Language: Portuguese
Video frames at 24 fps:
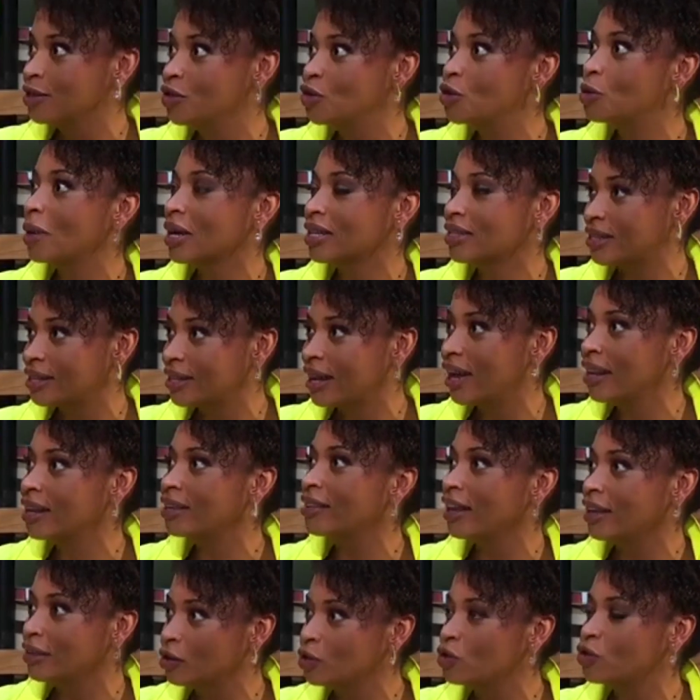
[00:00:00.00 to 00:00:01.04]
de uma série
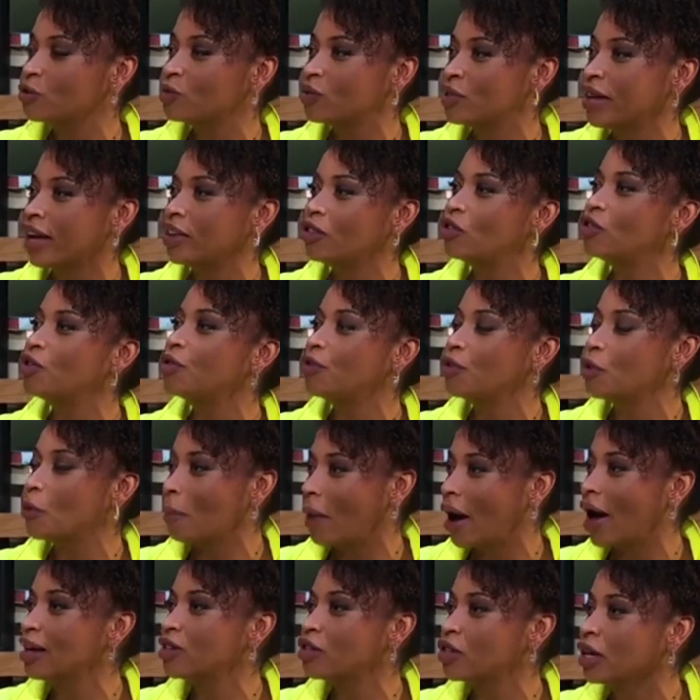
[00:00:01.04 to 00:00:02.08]
dentro de um set de
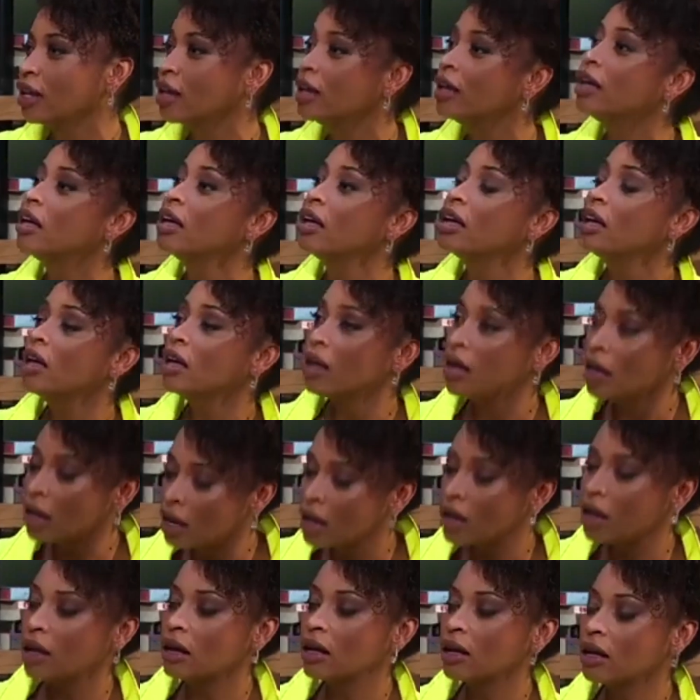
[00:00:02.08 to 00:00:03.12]
filmagem, uhum.
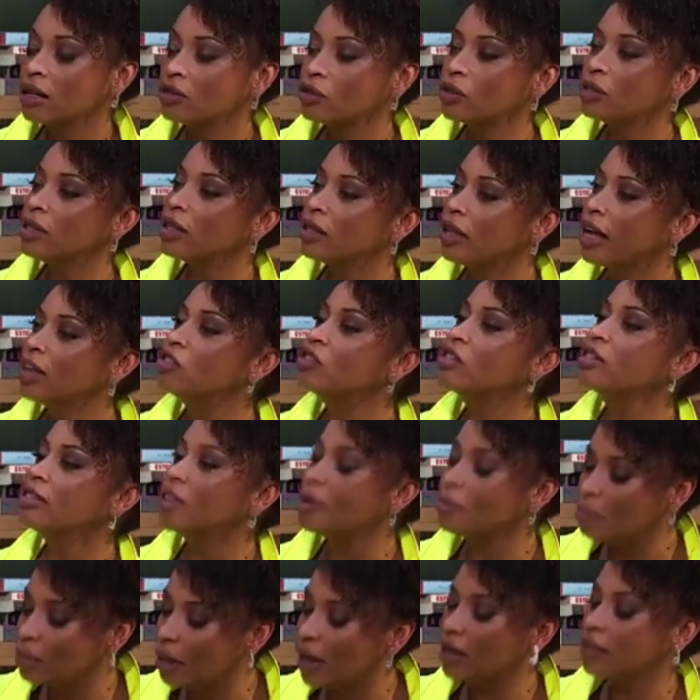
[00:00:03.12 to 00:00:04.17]
a sociedade
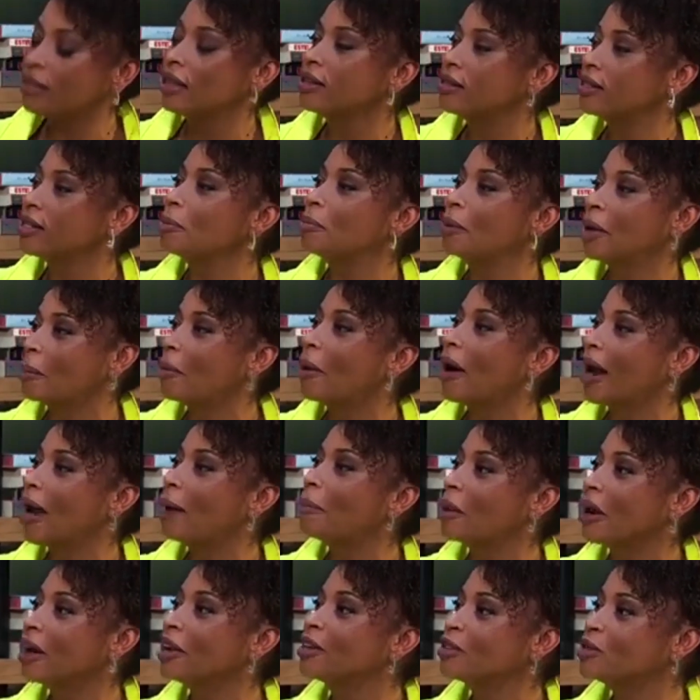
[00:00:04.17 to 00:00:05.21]
também tem que se preparar
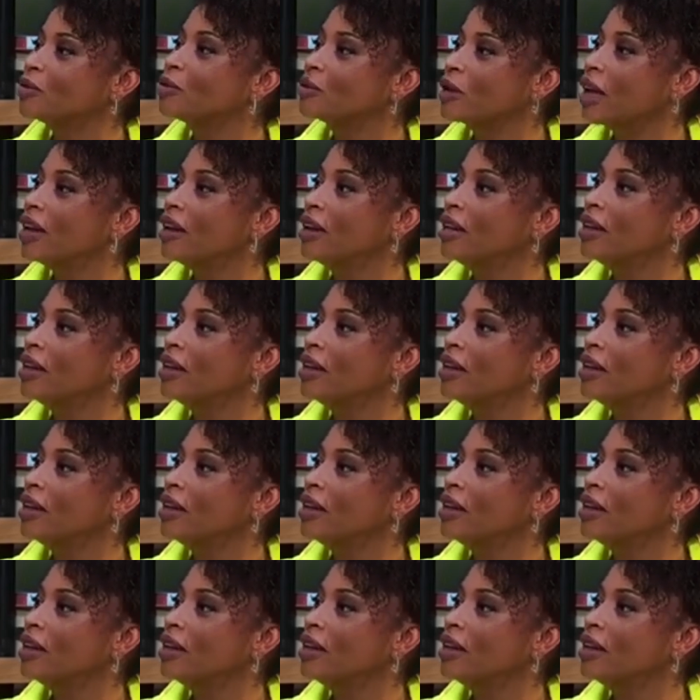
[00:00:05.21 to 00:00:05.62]
para isso, né,